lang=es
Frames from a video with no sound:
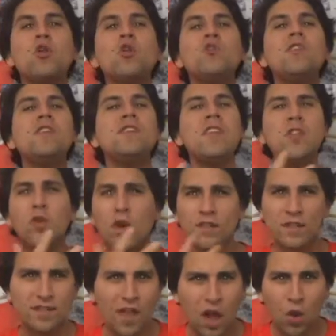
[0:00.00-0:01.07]
yo sí siento que
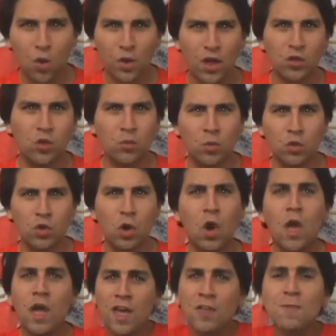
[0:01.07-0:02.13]
se estaban cuidando mucho.
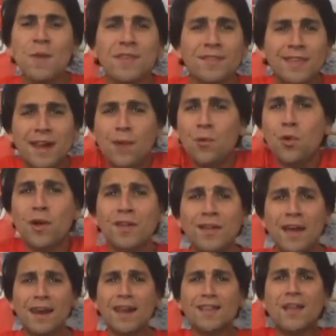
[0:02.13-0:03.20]
Es más, hasta la bruja
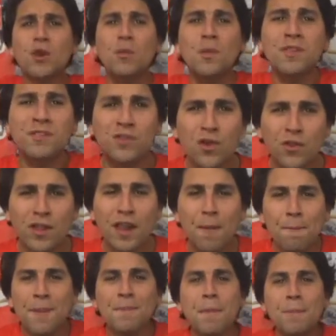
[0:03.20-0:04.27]
escarlata lo menciona en la
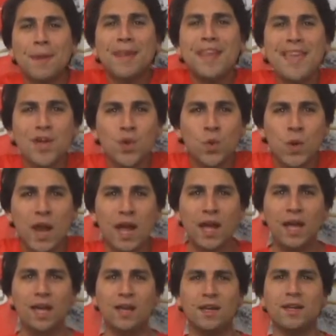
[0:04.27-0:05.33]
misma
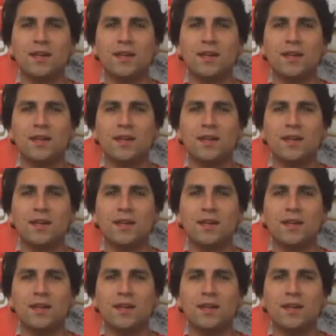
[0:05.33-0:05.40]
película.